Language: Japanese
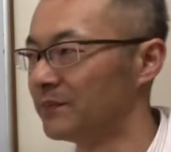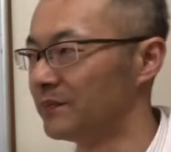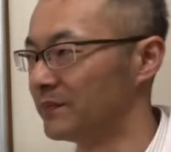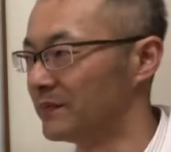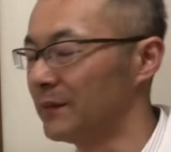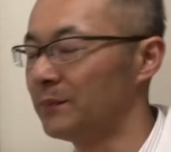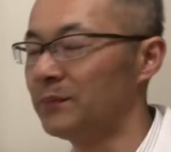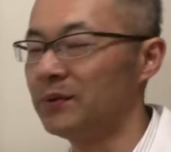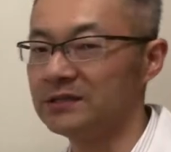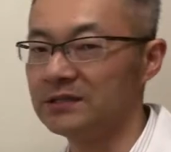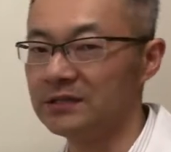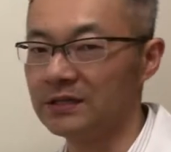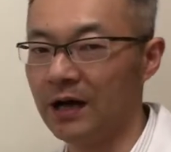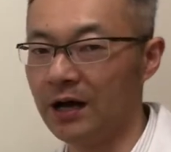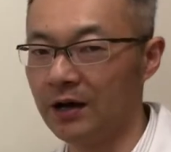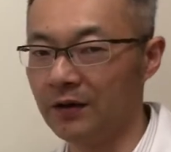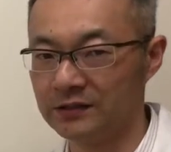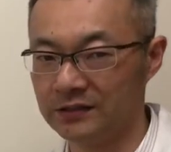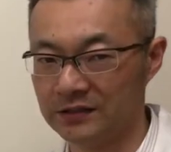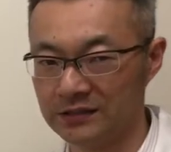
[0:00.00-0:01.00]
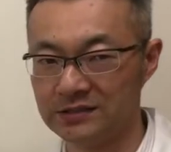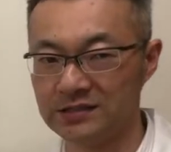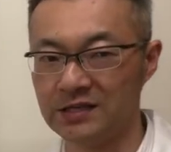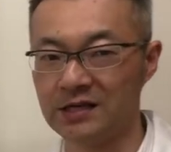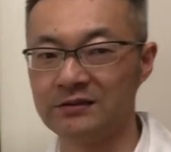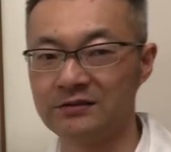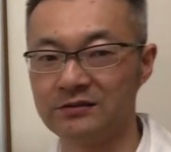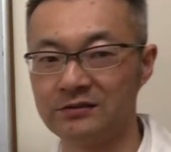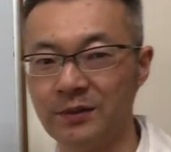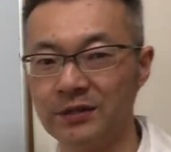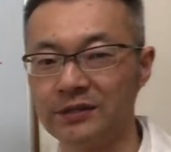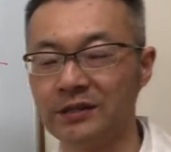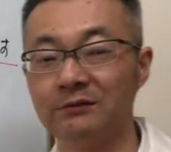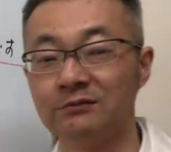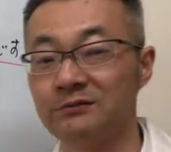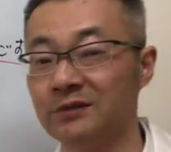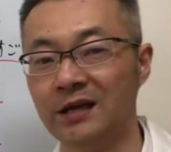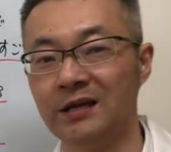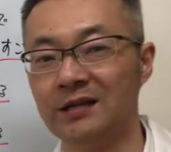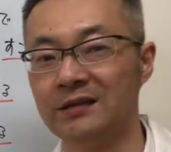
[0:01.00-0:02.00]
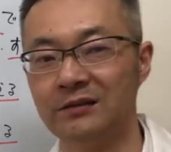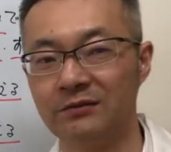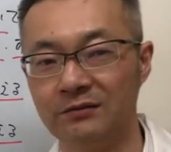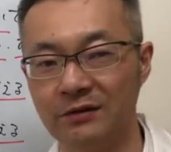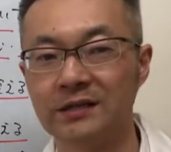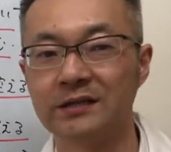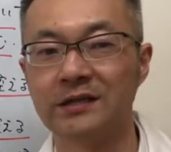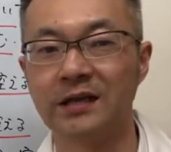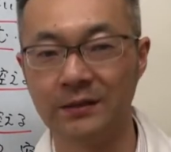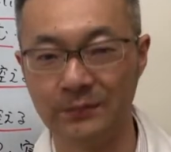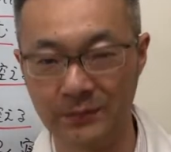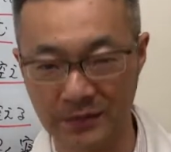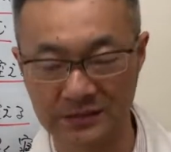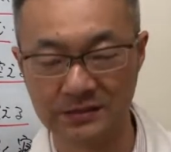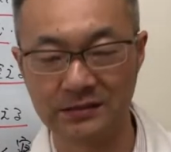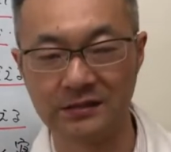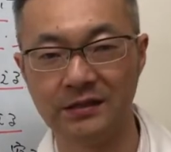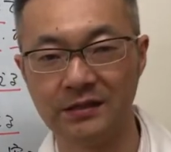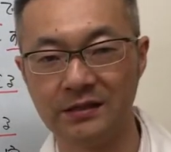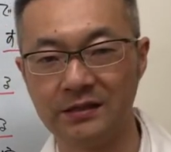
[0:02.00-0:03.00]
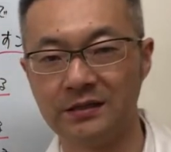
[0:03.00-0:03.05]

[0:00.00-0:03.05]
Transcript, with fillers: うん、やっぱしあ私生理痛全くないっていう方います。